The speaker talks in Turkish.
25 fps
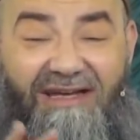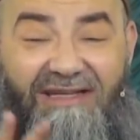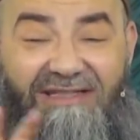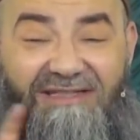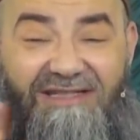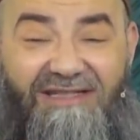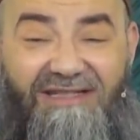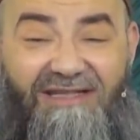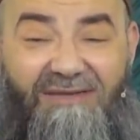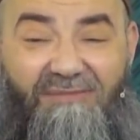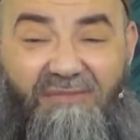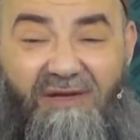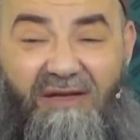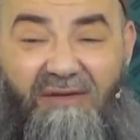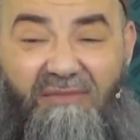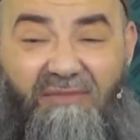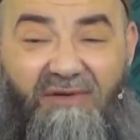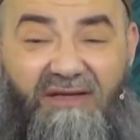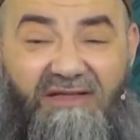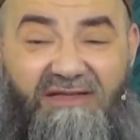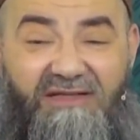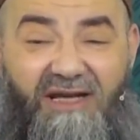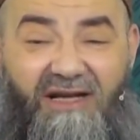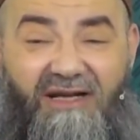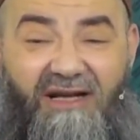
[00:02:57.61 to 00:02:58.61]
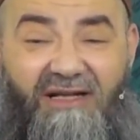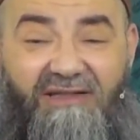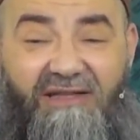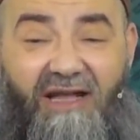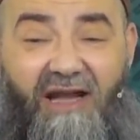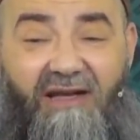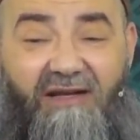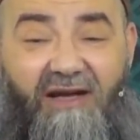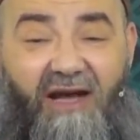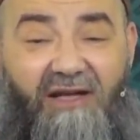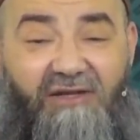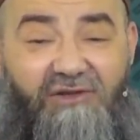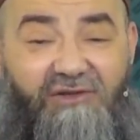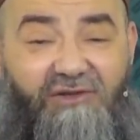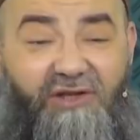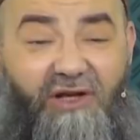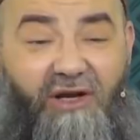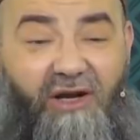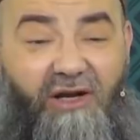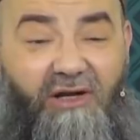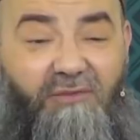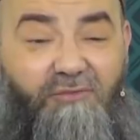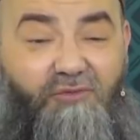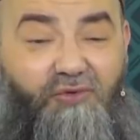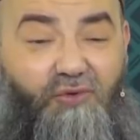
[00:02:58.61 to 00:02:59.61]
Sizi birbirinize katar
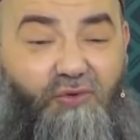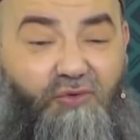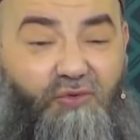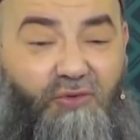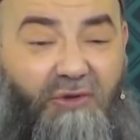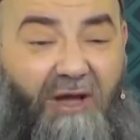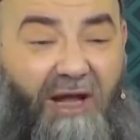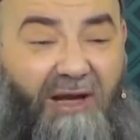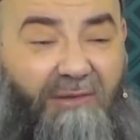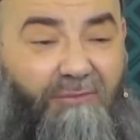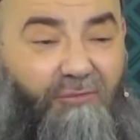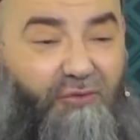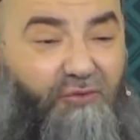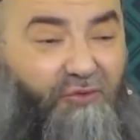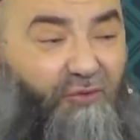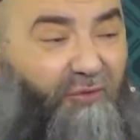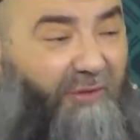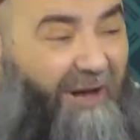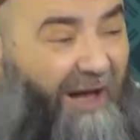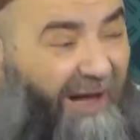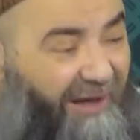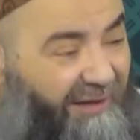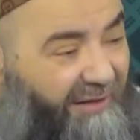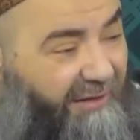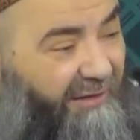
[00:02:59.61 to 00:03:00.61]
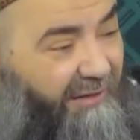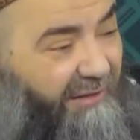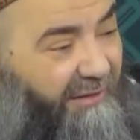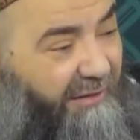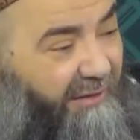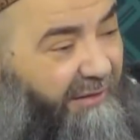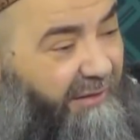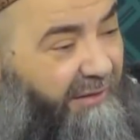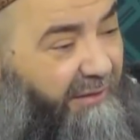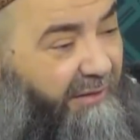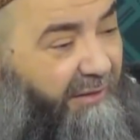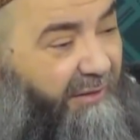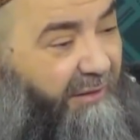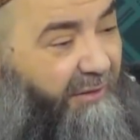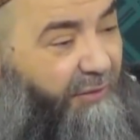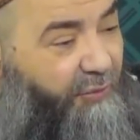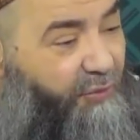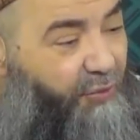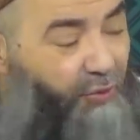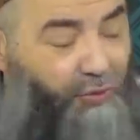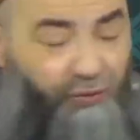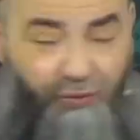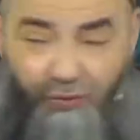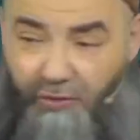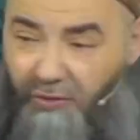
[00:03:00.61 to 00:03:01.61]
karıştırırım. Şucular, bucular,
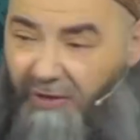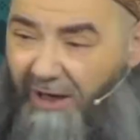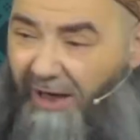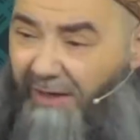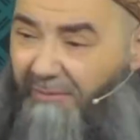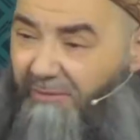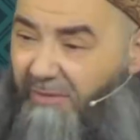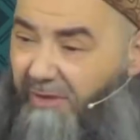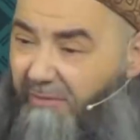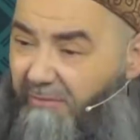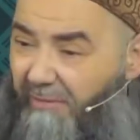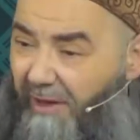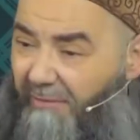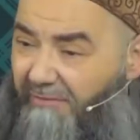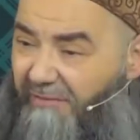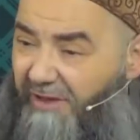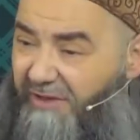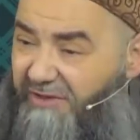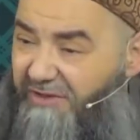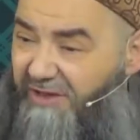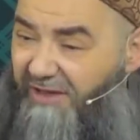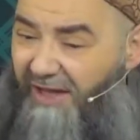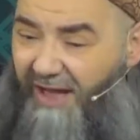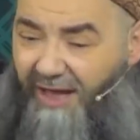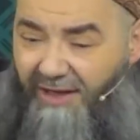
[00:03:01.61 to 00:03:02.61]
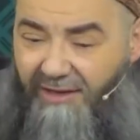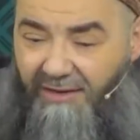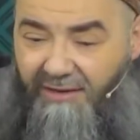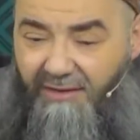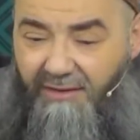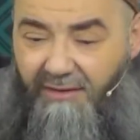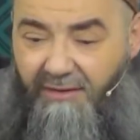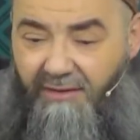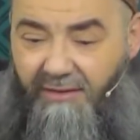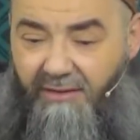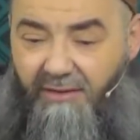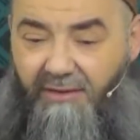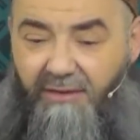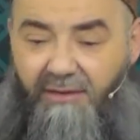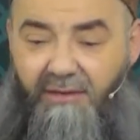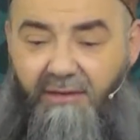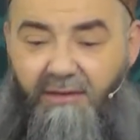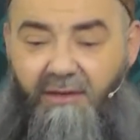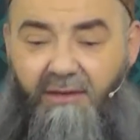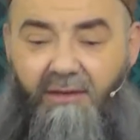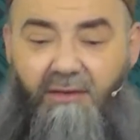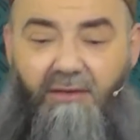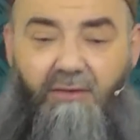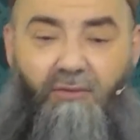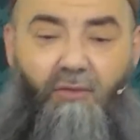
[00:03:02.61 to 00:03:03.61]
Kürtçüler, bilmem neciler,
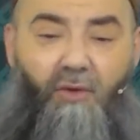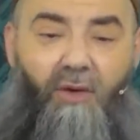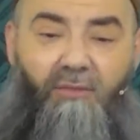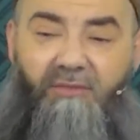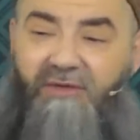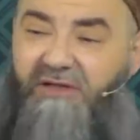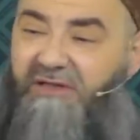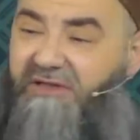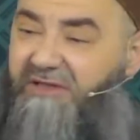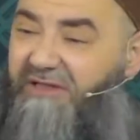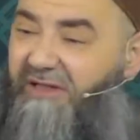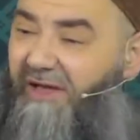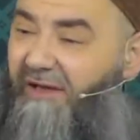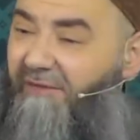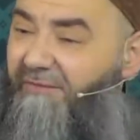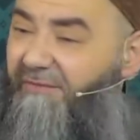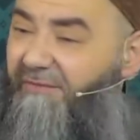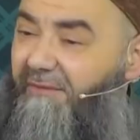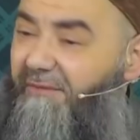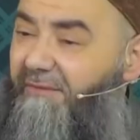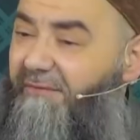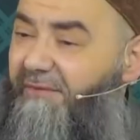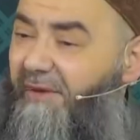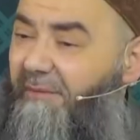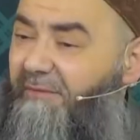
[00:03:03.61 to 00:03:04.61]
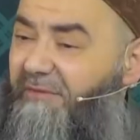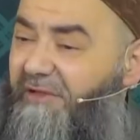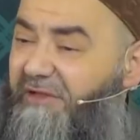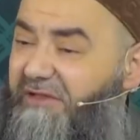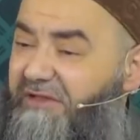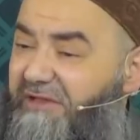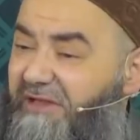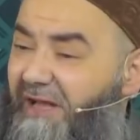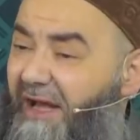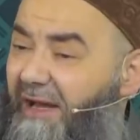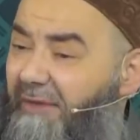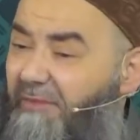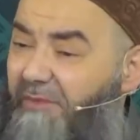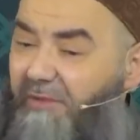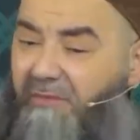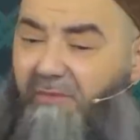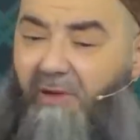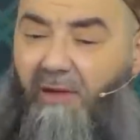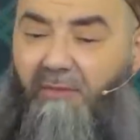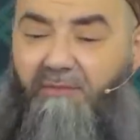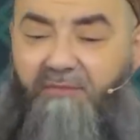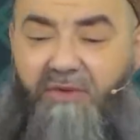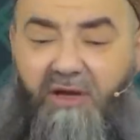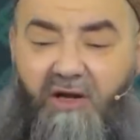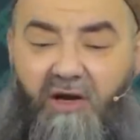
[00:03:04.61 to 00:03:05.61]
komünistler, feministler
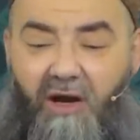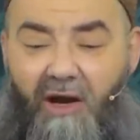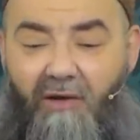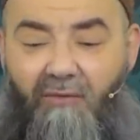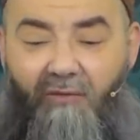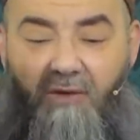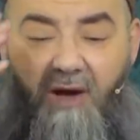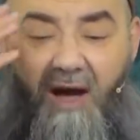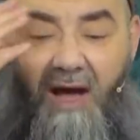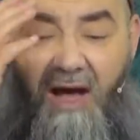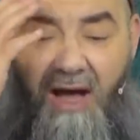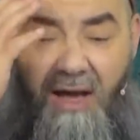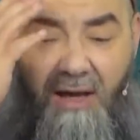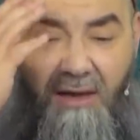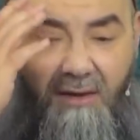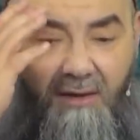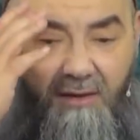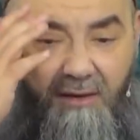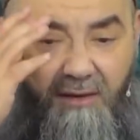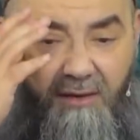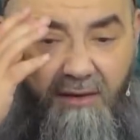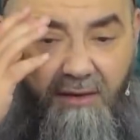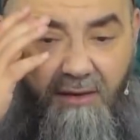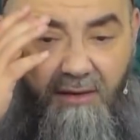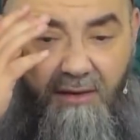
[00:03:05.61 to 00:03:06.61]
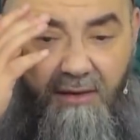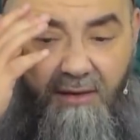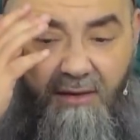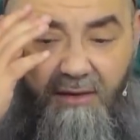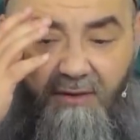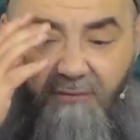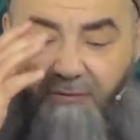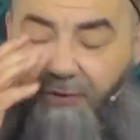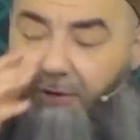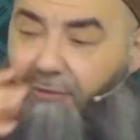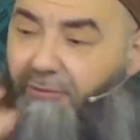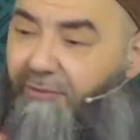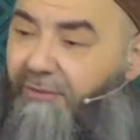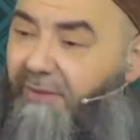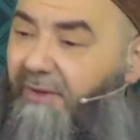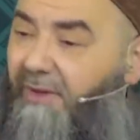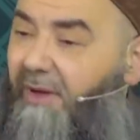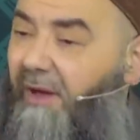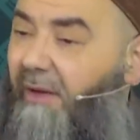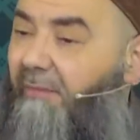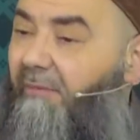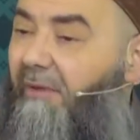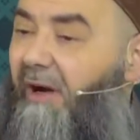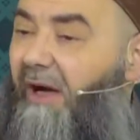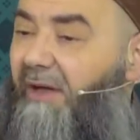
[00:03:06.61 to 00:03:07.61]
bilmem bir kavga ve
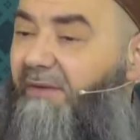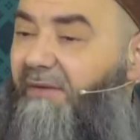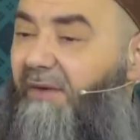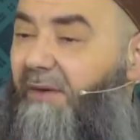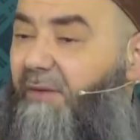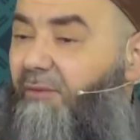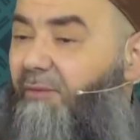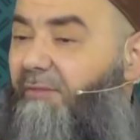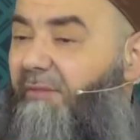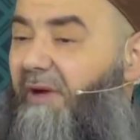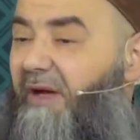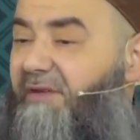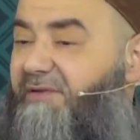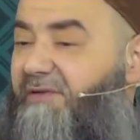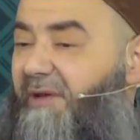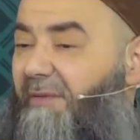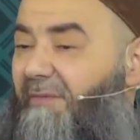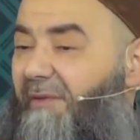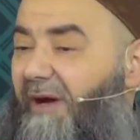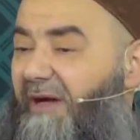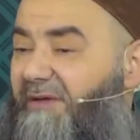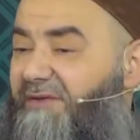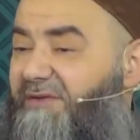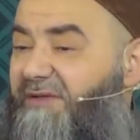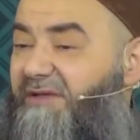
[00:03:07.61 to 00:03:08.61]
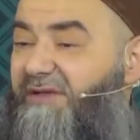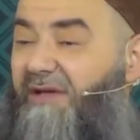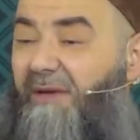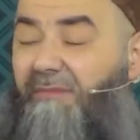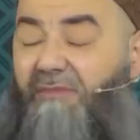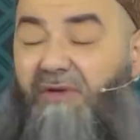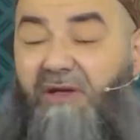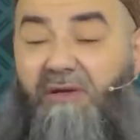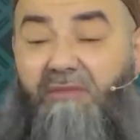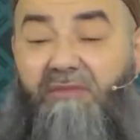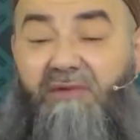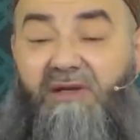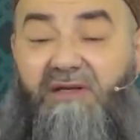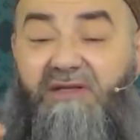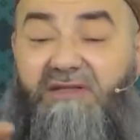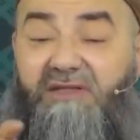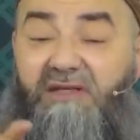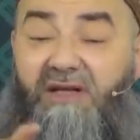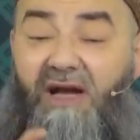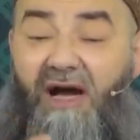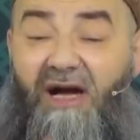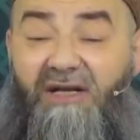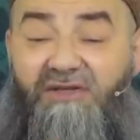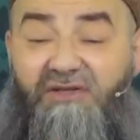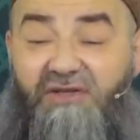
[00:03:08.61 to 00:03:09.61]
udika ba'dakum besebaz. Size
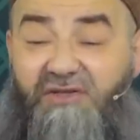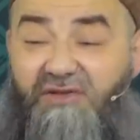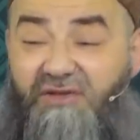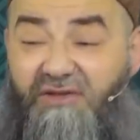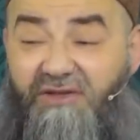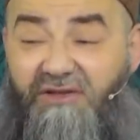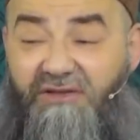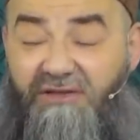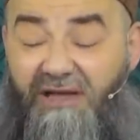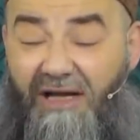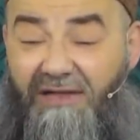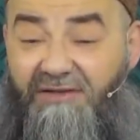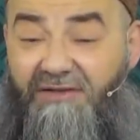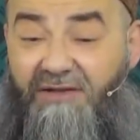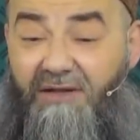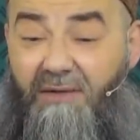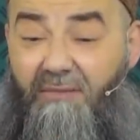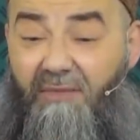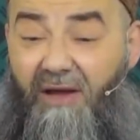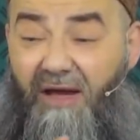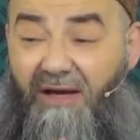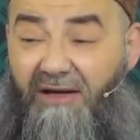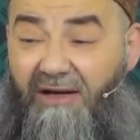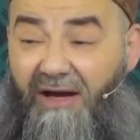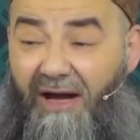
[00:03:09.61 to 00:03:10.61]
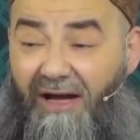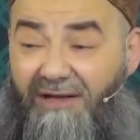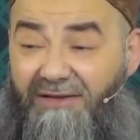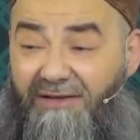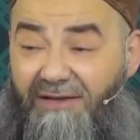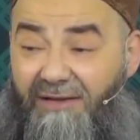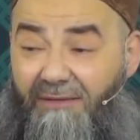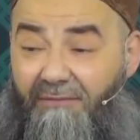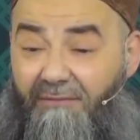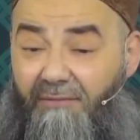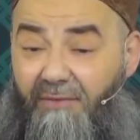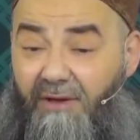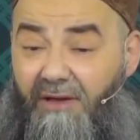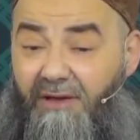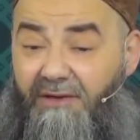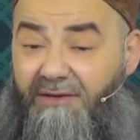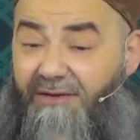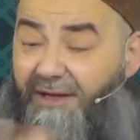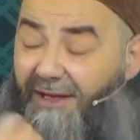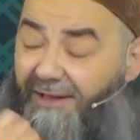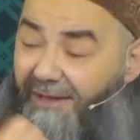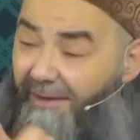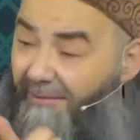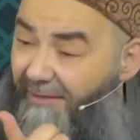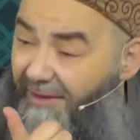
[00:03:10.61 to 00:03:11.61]
birbirinizin acısını tattırmaya kadirim.
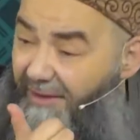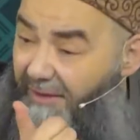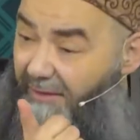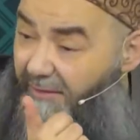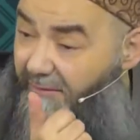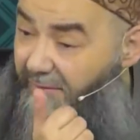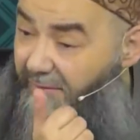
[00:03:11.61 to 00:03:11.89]
Ne demek?